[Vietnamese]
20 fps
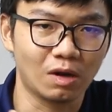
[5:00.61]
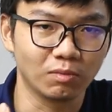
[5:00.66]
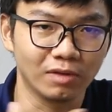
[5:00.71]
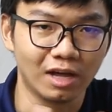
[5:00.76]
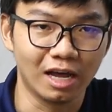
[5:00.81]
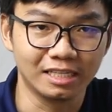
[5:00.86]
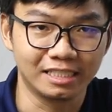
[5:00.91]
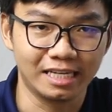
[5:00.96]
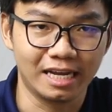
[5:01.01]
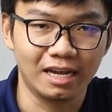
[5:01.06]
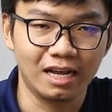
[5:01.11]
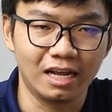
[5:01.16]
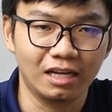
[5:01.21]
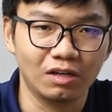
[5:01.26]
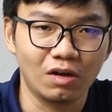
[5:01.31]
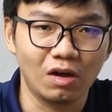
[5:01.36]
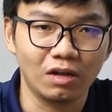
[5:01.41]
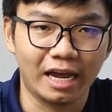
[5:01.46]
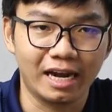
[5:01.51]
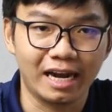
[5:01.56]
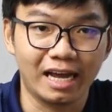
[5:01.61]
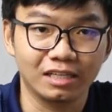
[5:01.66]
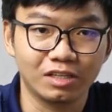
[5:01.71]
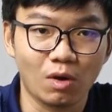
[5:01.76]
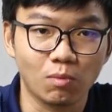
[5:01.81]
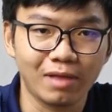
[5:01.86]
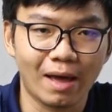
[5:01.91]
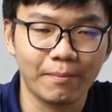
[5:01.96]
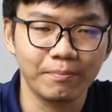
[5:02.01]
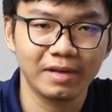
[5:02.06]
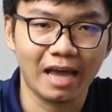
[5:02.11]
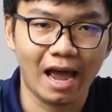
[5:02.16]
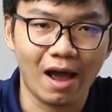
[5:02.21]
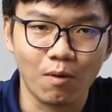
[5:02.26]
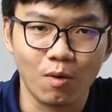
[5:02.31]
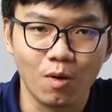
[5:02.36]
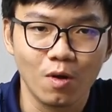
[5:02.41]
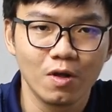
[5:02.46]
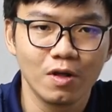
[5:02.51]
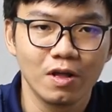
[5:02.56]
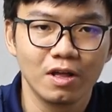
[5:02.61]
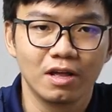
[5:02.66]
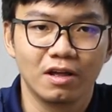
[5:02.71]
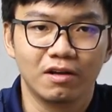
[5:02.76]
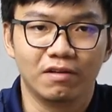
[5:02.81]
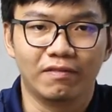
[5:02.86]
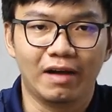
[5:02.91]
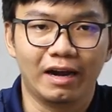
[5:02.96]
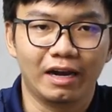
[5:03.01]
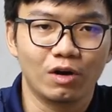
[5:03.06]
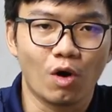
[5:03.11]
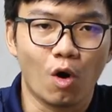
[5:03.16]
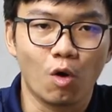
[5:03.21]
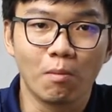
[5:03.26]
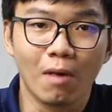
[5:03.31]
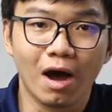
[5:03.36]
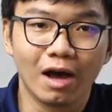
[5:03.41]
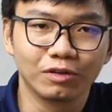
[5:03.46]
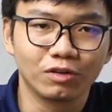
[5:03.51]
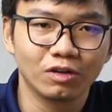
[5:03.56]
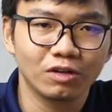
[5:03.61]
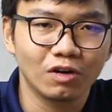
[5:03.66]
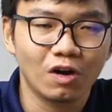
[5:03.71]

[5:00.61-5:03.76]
đồng thời sẽ có khả năng chống thấm cao và cái độ bền